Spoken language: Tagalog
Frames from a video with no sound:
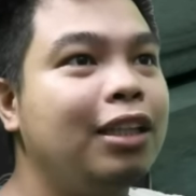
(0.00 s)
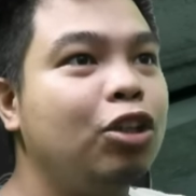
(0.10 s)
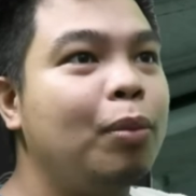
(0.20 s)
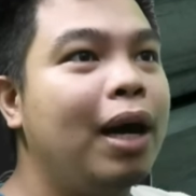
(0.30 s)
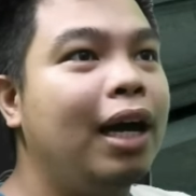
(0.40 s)
na
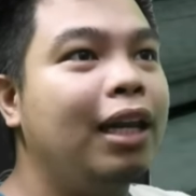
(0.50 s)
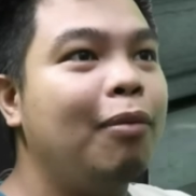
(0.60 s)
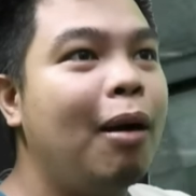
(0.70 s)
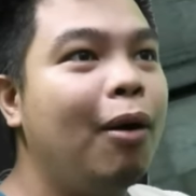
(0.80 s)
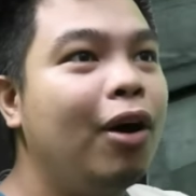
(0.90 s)
dito yung mga
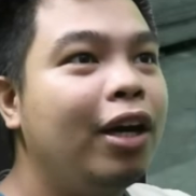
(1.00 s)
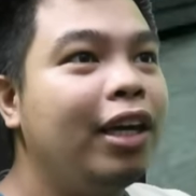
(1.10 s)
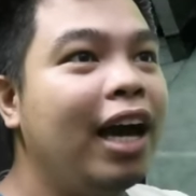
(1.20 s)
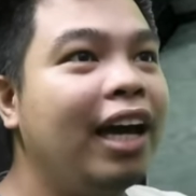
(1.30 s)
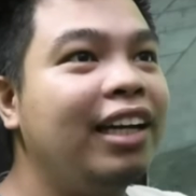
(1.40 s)
halimaw oh.
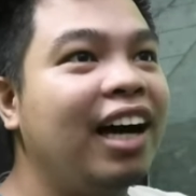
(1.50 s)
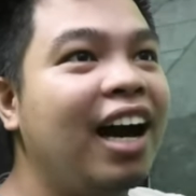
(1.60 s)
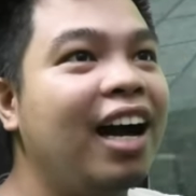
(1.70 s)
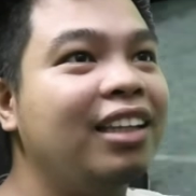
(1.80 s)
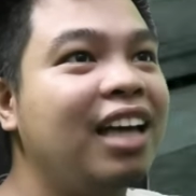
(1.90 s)
Yay!
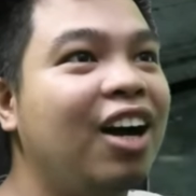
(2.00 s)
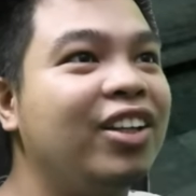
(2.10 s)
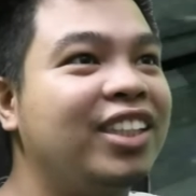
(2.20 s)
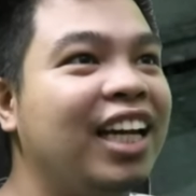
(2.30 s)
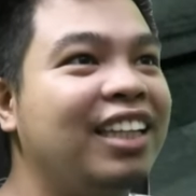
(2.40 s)

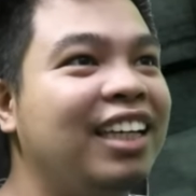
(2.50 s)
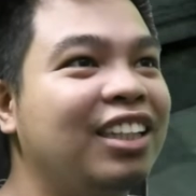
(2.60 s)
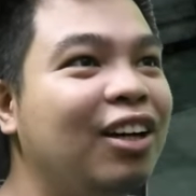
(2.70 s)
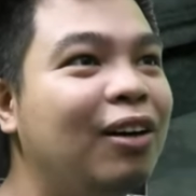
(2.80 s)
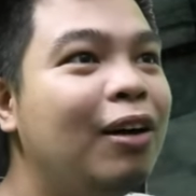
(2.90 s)
Nakakatakot sila
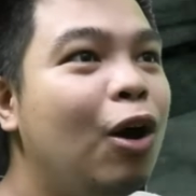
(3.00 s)
dito.